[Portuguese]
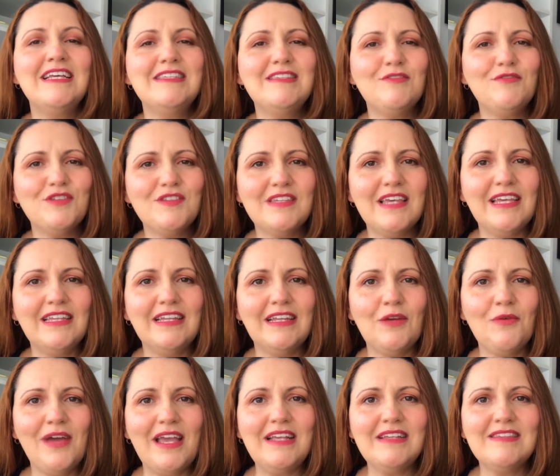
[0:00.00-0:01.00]
Se você ainda
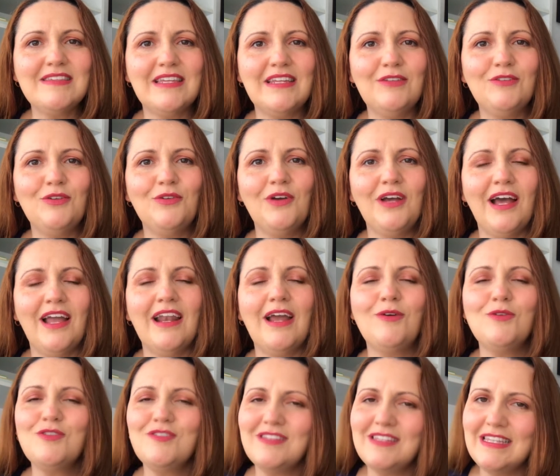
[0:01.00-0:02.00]
não é inscrito no
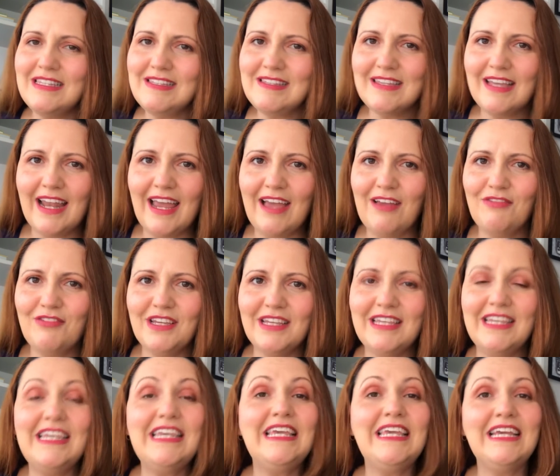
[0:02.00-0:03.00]
canal, se inscreve
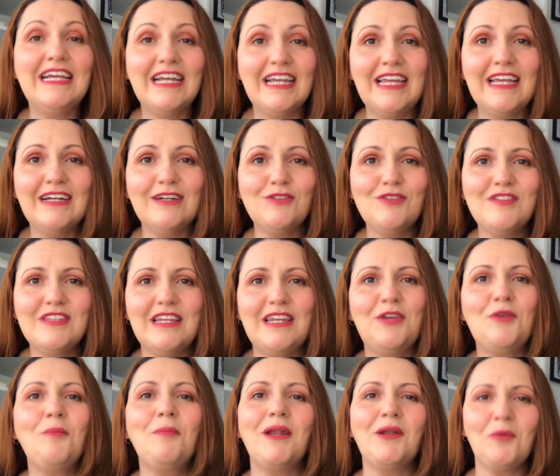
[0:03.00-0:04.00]
aqui e clica no
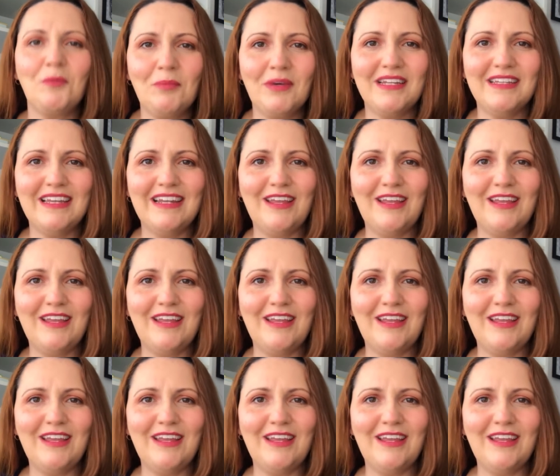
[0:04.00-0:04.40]
sininho para não perder